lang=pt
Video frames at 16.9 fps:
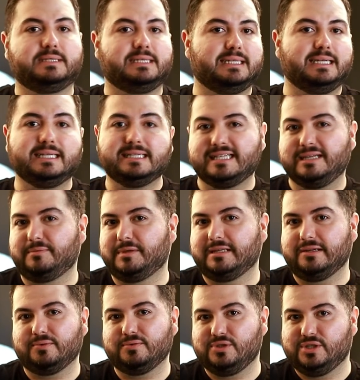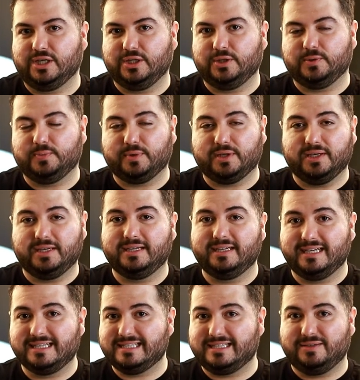Você tem que sempre dar um jeito, porque
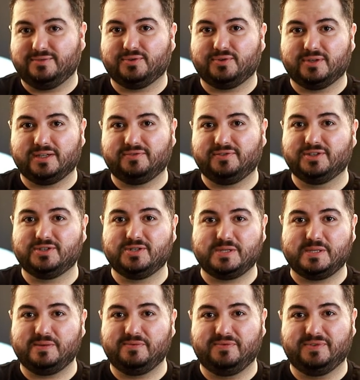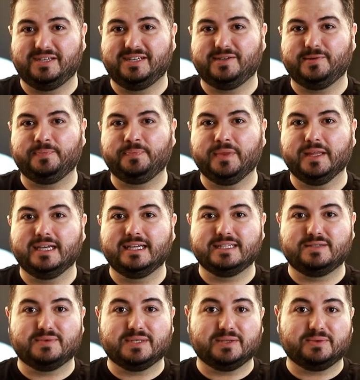é assim, fotografia a gente se vira.
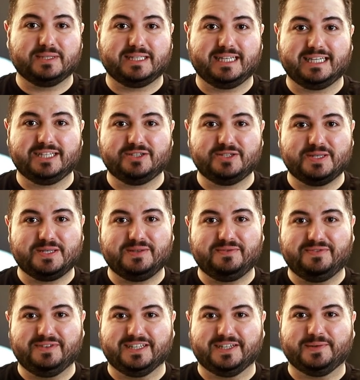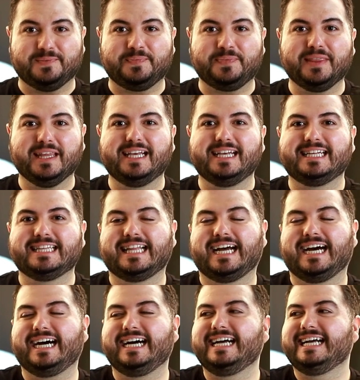Se você não tem, a gente se vira,
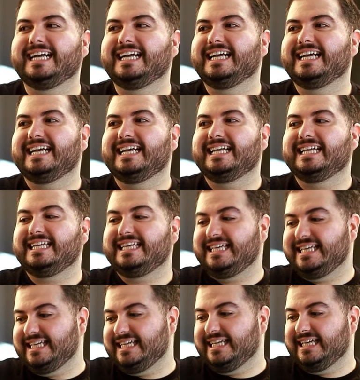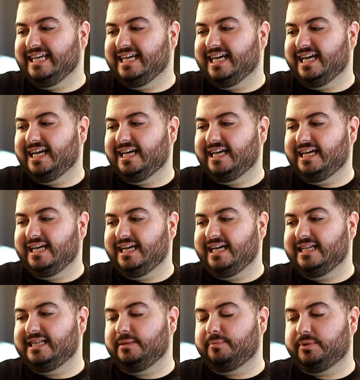tá? E
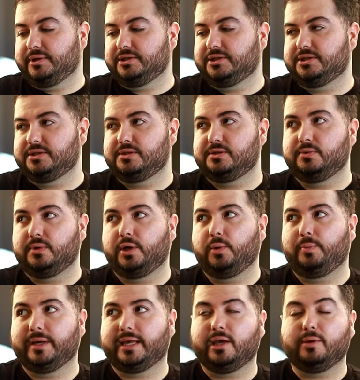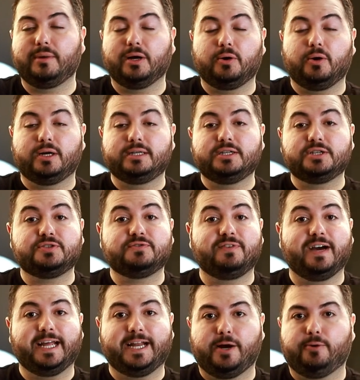é, depois disso, eu peguei uma corda de
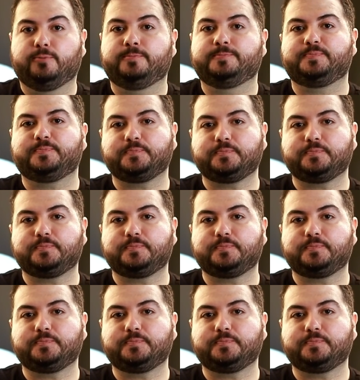varal.